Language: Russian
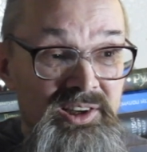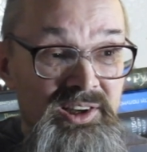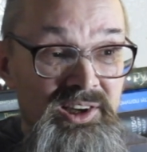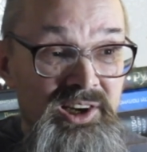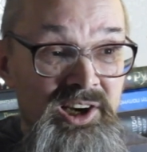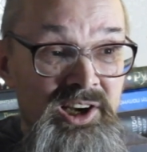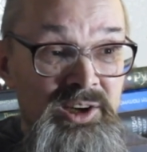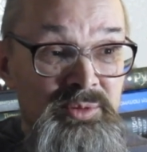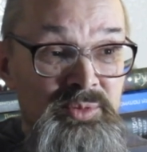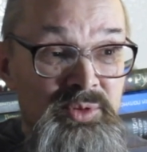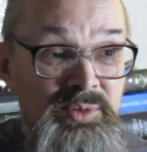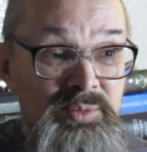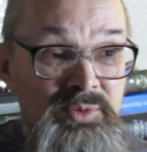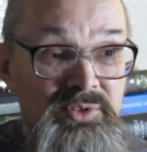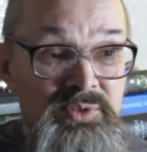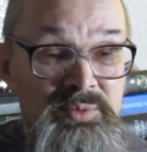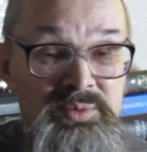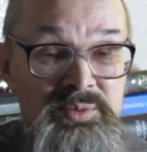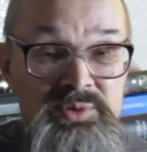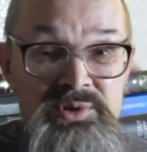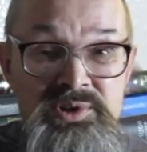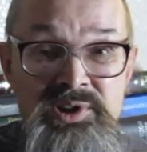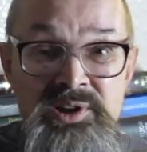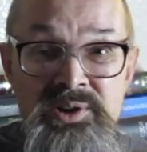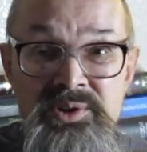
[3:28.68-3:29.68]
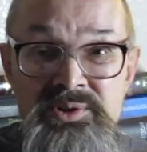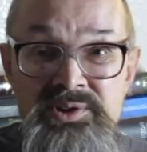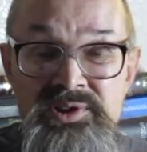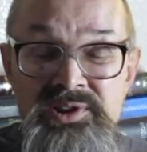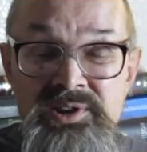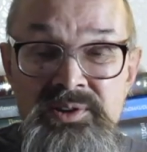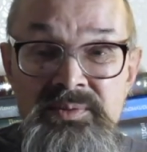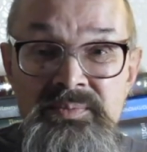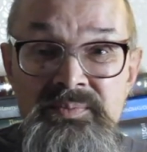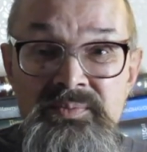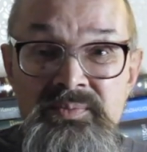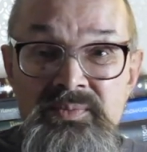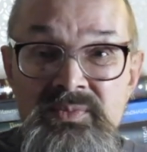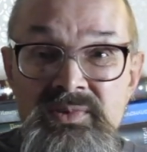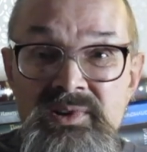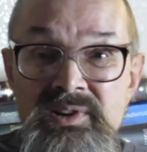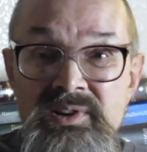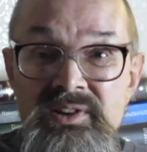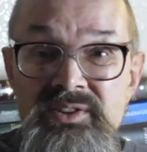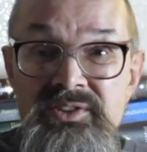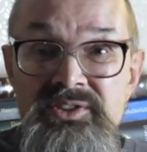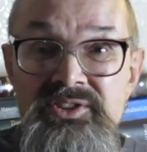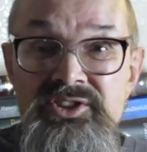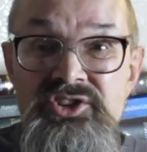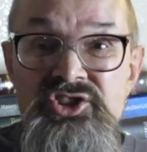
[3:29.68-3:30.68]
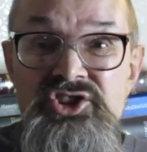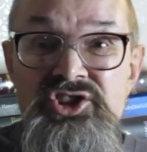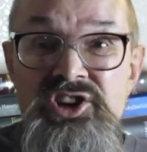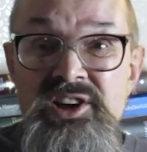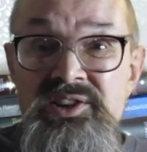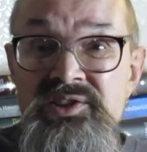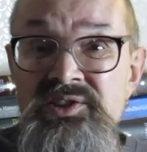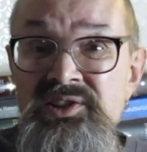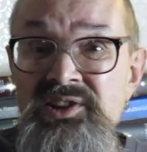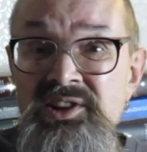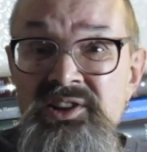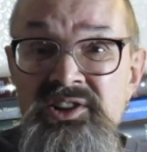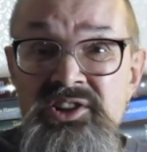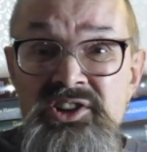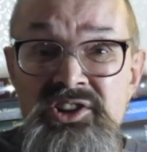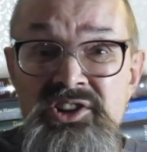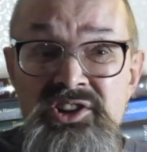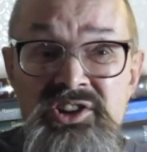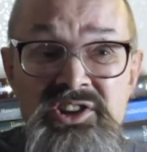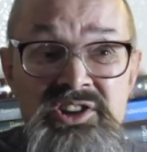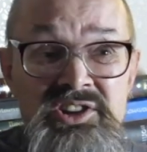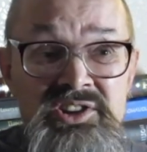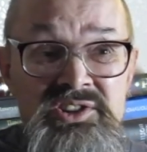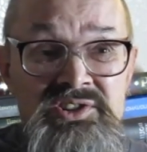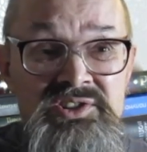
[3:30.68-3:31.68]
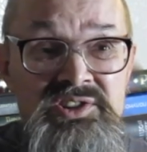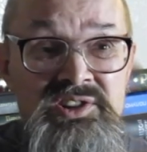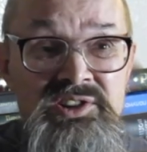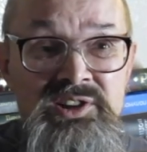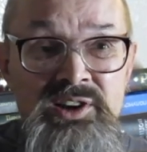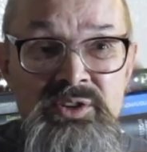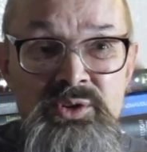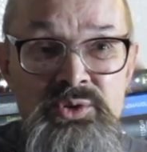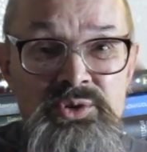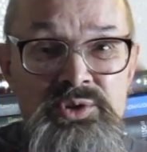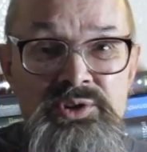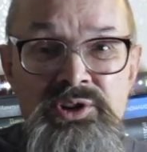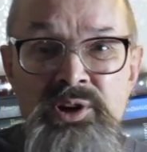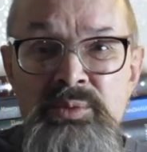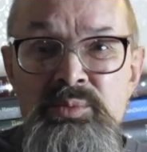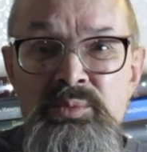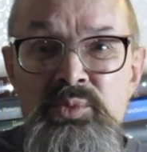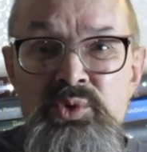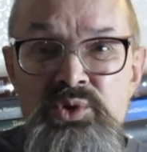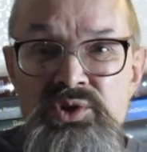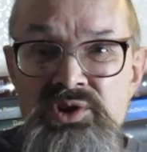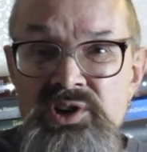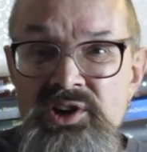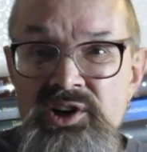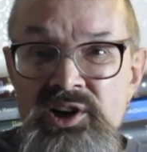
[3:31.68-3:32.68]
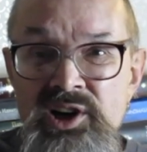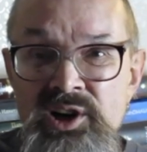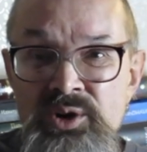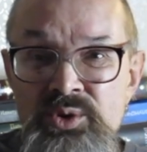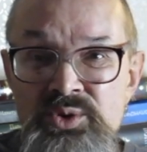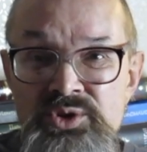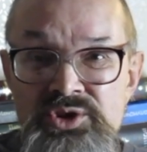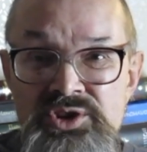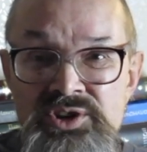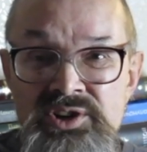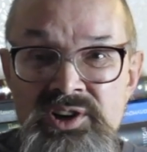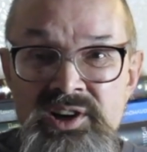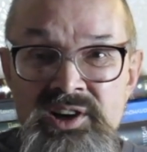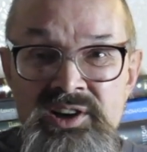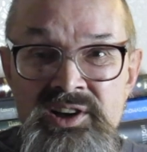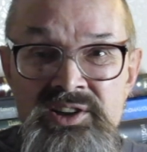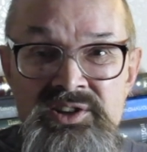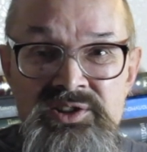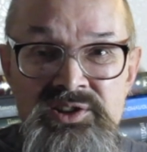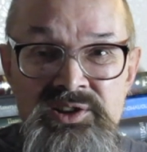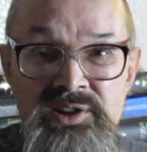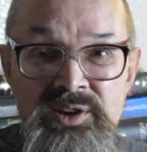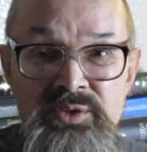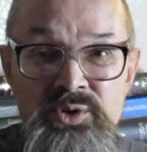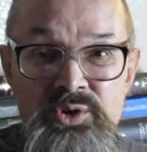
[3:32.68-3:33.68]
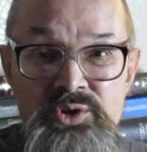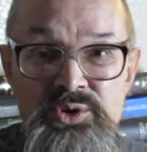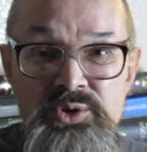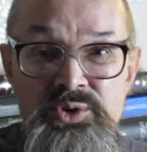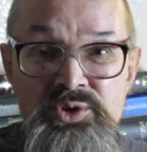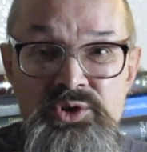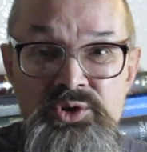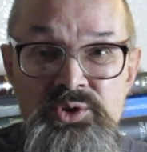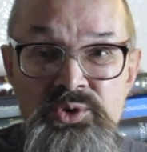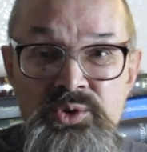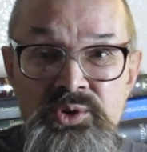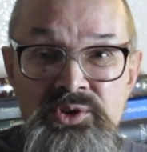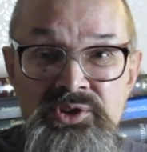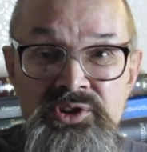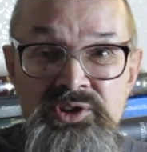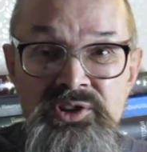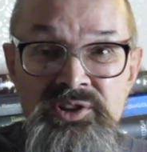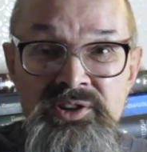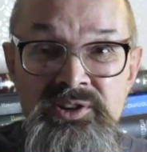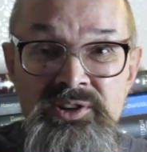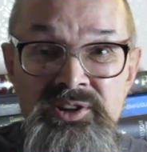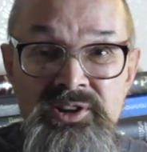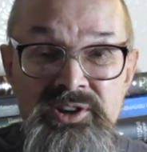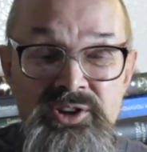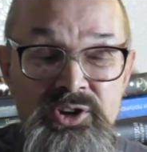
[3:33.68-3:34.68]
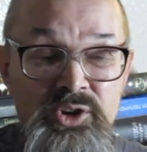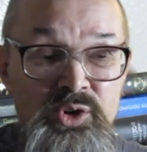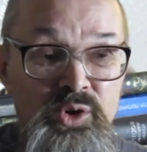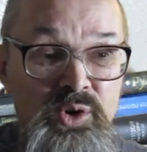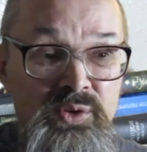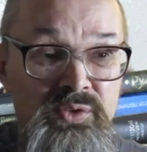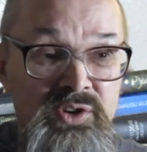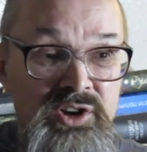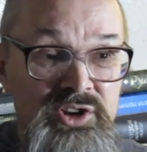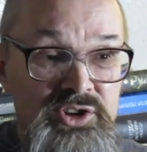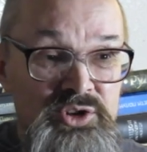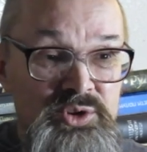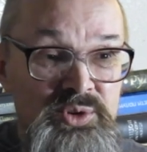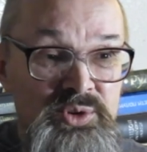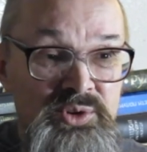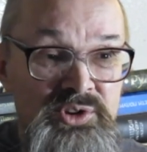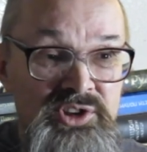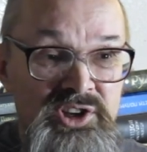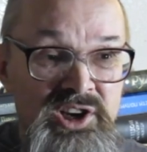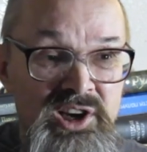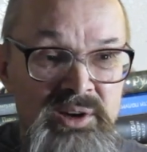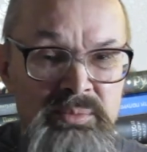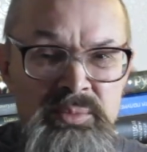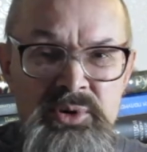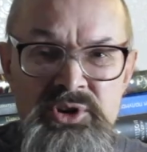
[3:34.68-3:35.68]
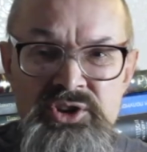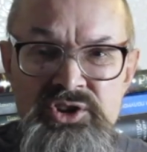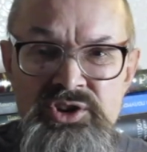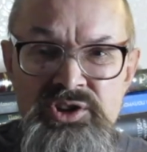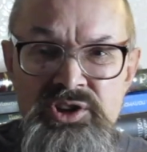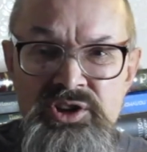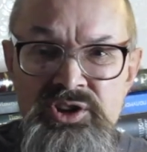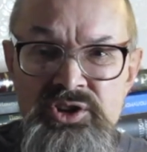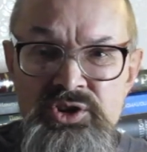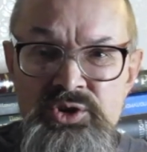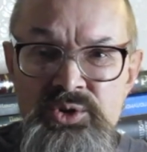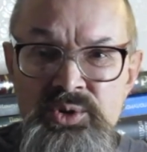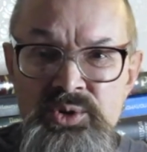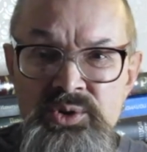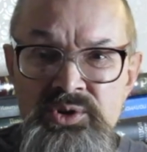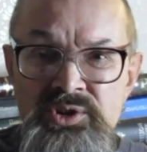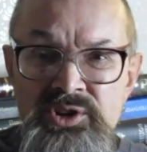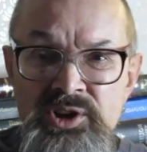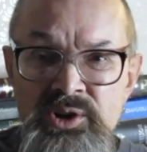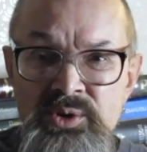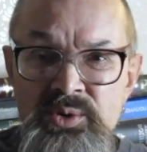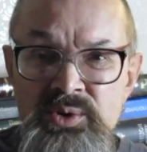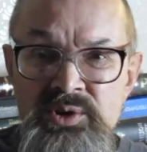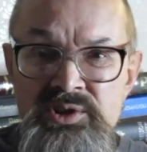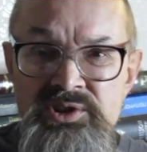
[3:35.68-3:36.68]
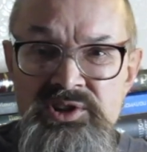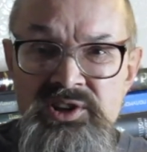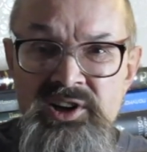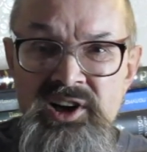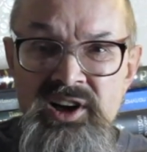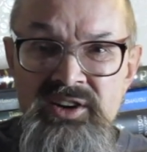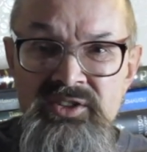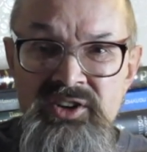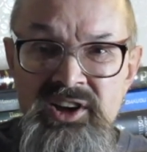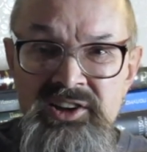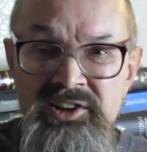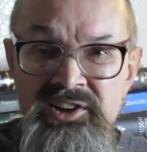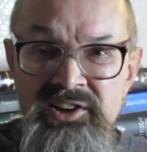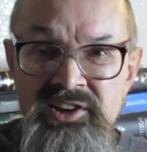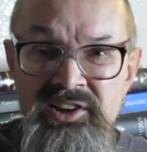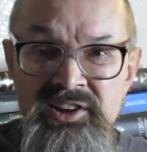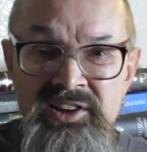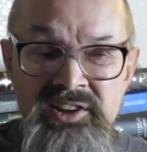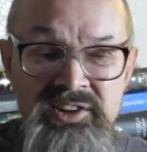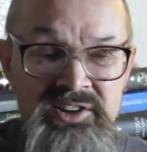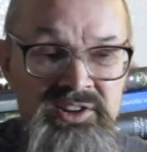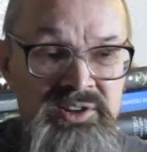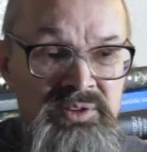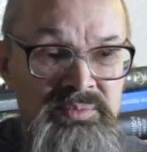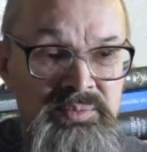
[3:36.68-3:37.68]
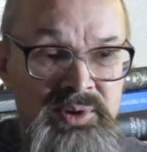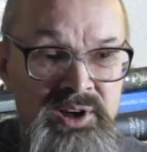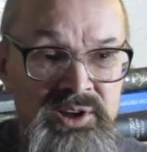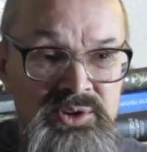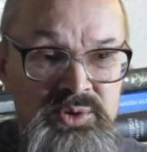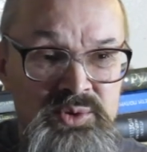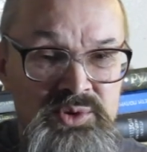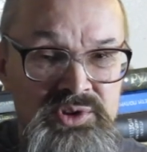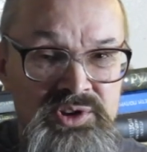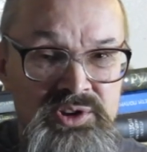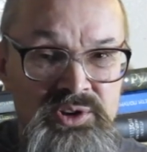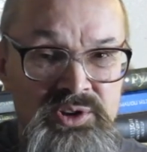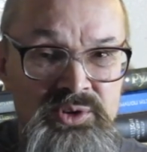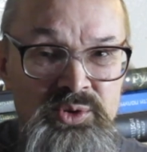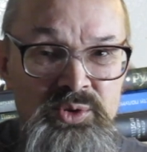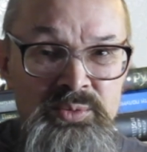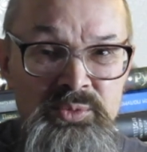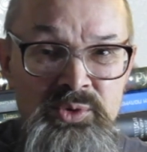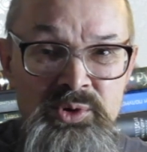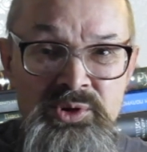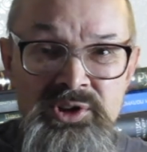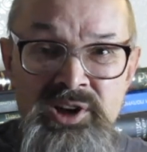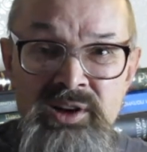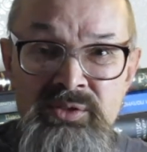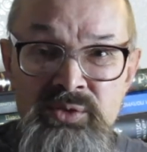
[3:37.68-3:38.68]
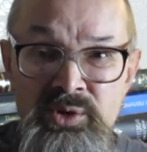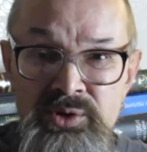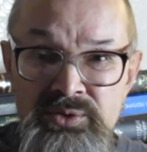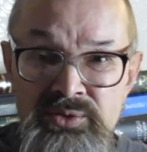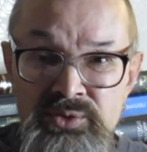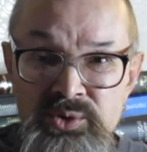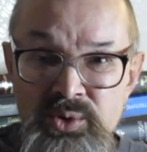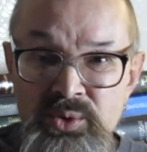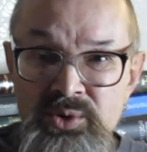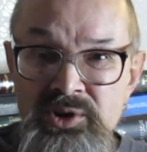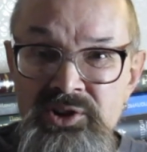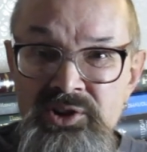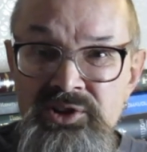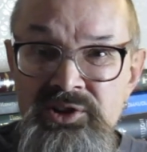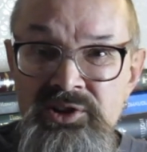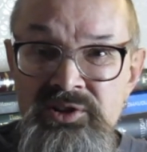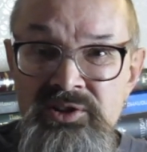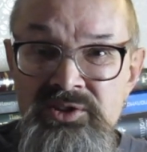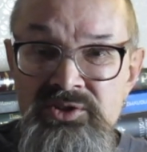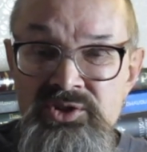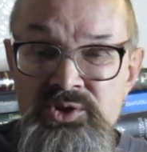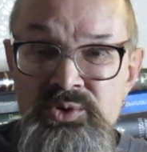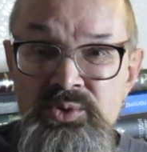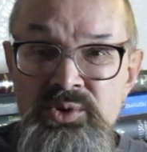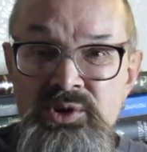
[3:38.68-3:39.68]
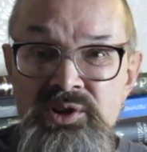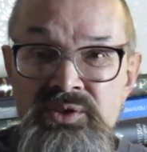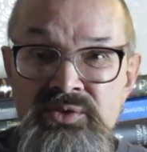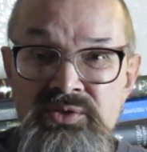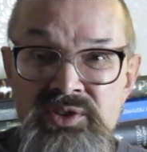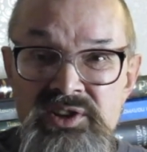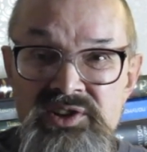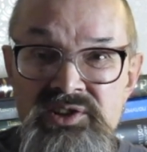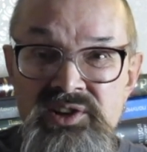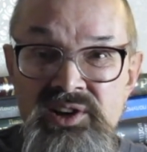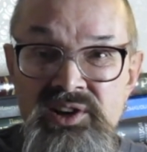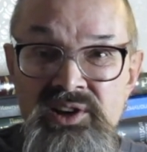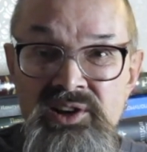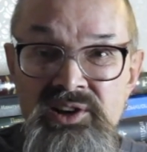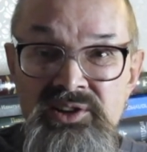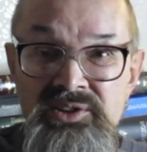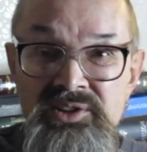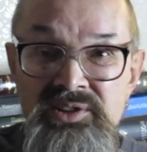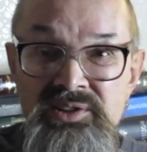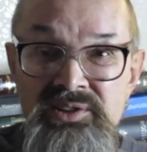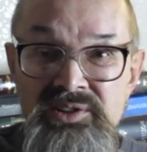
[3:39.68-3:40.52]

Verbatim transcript: альбомы выпускаются часто не из-за того, что там музыка хорошая, а из-за того, что что-то новое, что-то необычное, что-то такое диковатое, и продюсеры думают, а вот вдруг эта штука выстрелит.